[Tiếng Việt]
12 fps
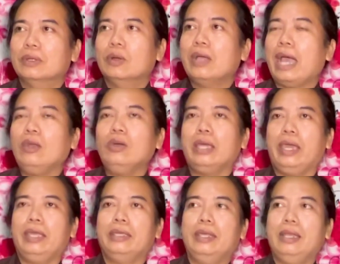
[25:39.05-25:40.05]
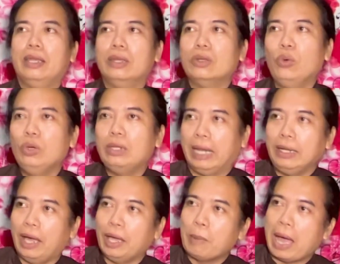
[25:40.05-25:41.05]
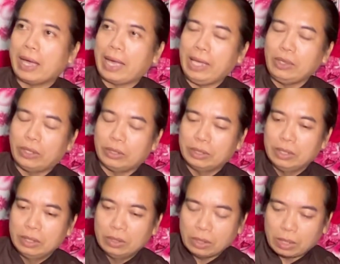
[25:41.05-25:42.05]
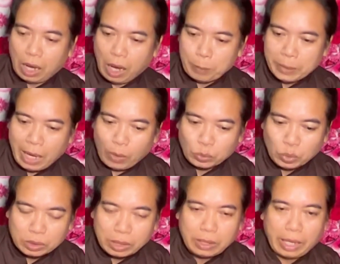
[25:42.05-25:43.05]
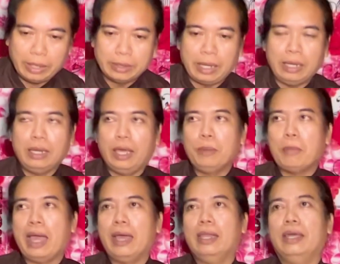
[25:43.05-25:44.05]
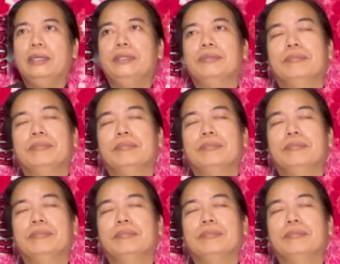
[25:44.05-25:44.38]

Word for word: con rắn nó nghe vậy là nó cúi đảnh lễ ba cái thôi nó khòm nó đầu xuống như thế này đảnh lễ ba lễ